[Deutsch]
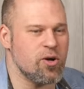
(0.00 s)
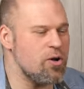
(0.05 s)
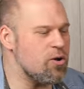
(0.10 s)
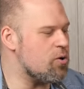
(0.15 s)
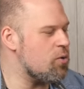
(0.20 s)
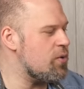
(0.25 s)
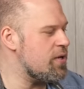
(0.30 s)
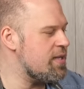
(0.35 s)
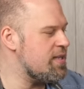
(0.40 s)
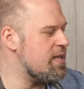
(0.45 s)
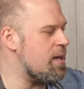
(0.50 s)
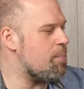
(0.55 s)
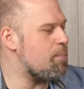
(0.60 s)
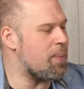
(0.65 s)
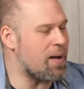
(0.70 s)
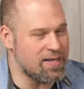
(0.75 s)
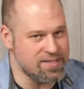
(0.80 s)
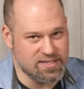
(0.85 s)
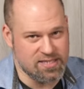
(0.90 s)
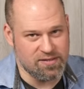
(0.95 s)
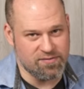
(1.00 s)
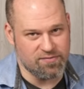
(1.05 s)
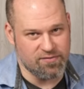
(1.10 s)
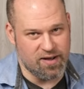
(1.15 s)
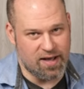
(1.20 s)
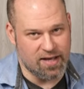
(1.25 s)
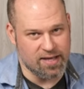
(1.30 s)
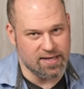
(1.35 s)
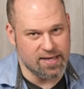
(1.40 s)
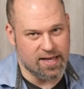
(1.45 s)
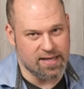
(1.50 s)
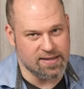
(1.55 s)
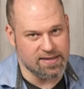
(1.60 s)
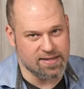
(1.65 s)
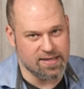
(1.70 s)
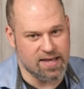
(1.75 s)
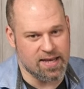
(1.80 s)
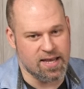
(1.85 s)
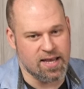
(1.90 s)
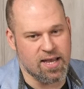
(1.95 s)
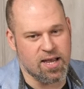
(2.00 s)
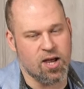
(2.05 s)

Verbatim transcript: Euro in der passiven Variante.